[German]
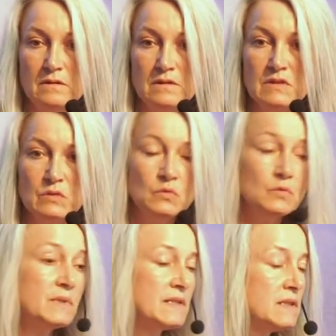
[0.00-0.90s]
das rund
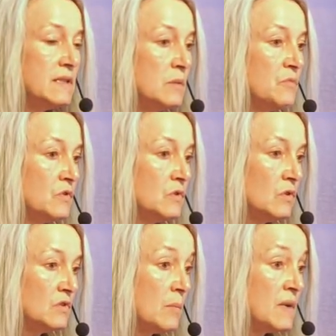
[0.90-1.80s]
um das Team von
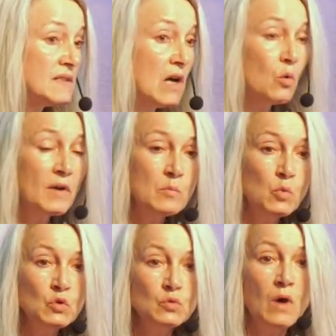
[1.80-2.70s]
Dr. Masaru
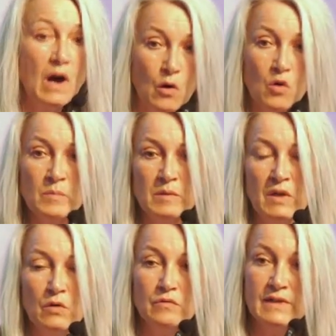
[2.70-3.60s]
Emoto auch mit
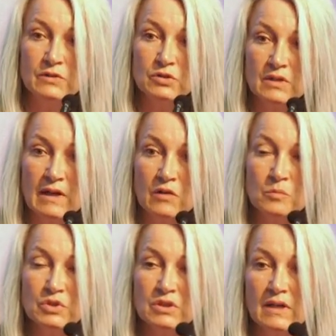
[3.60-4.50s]
Mikrowellenstrahlung
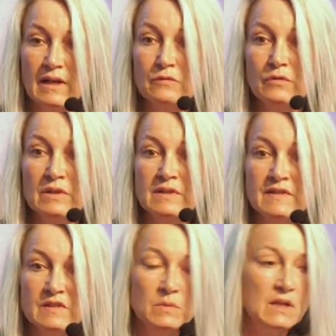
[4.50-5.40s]
bestrahlt worden ist,